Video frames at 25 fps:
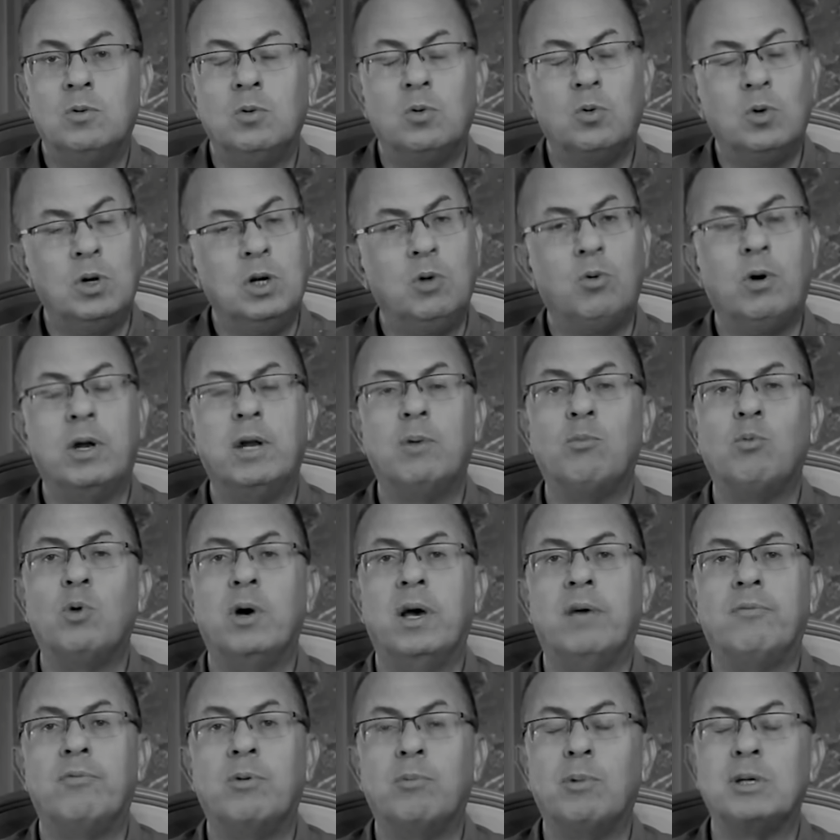يقول لي وانا
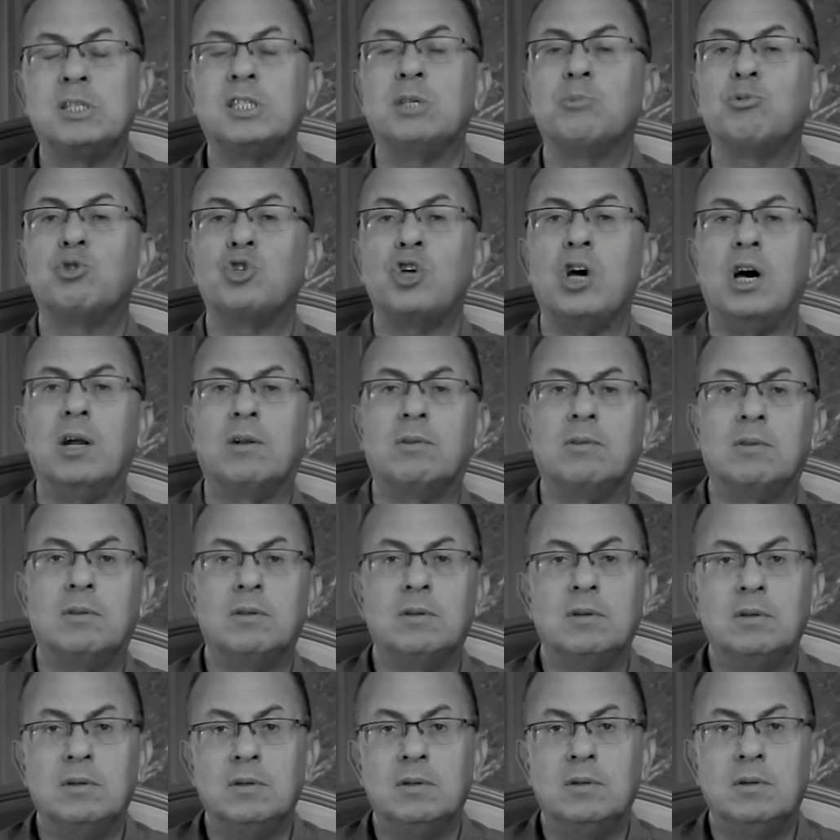موافق بس
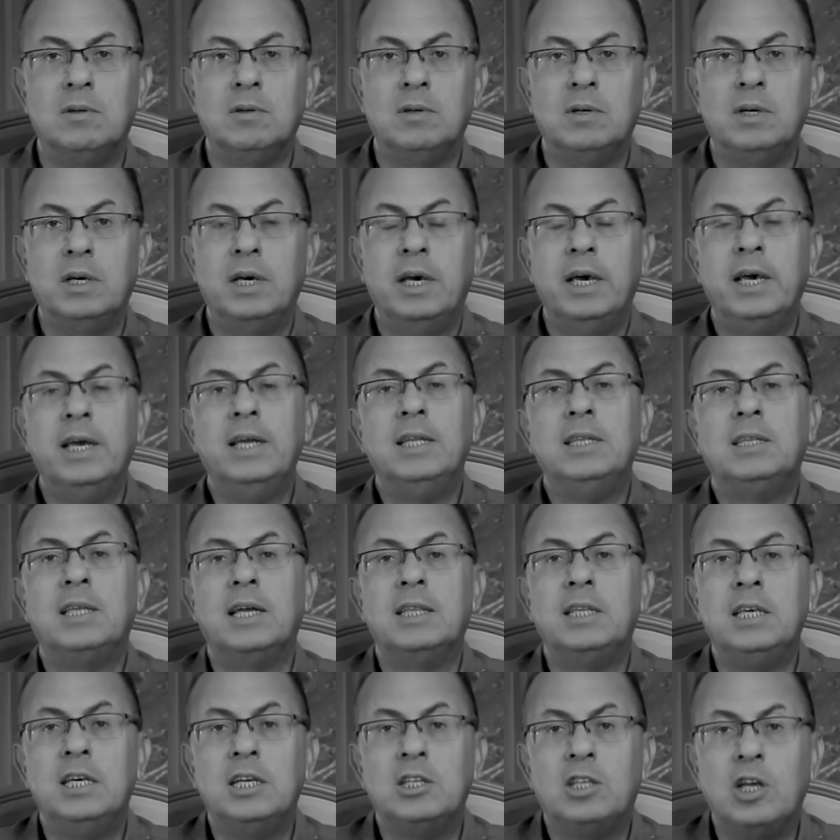بشرط انت
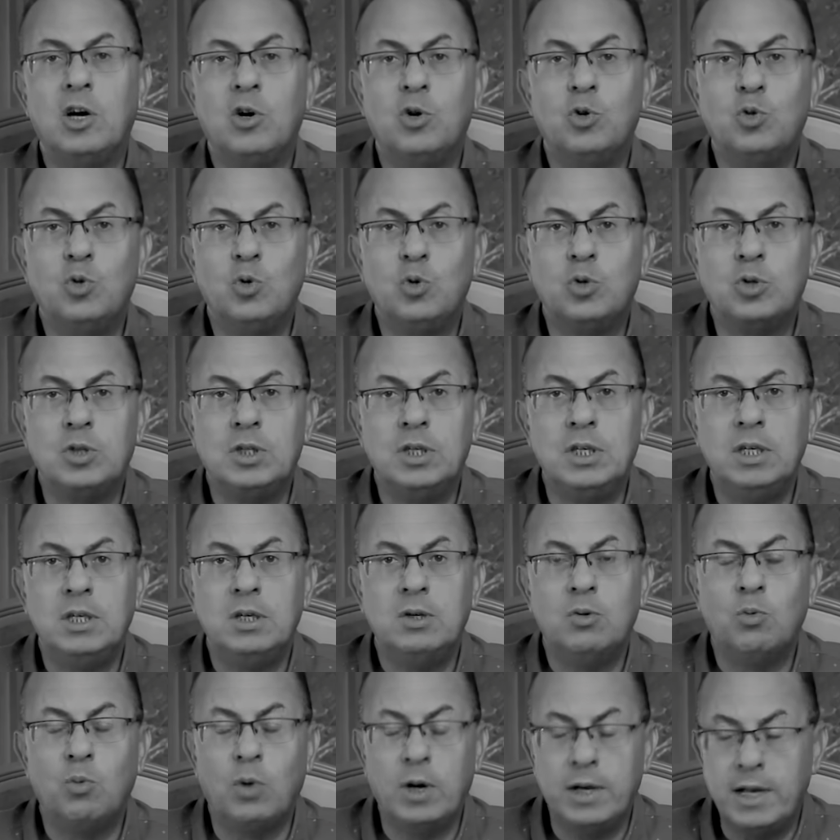تيجي تاخد اختي
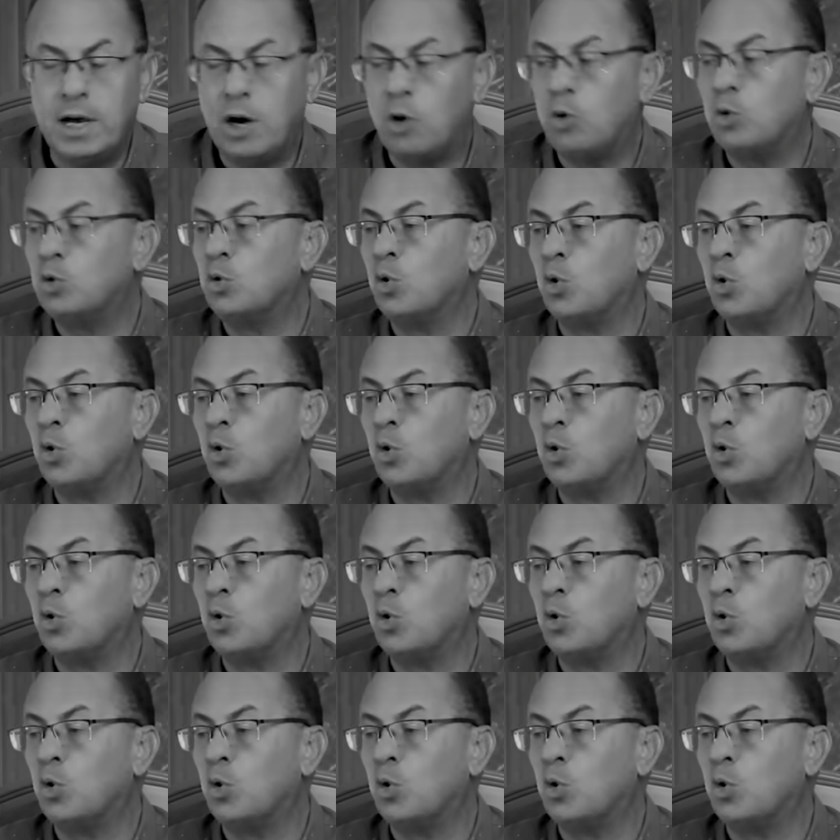وانا اخد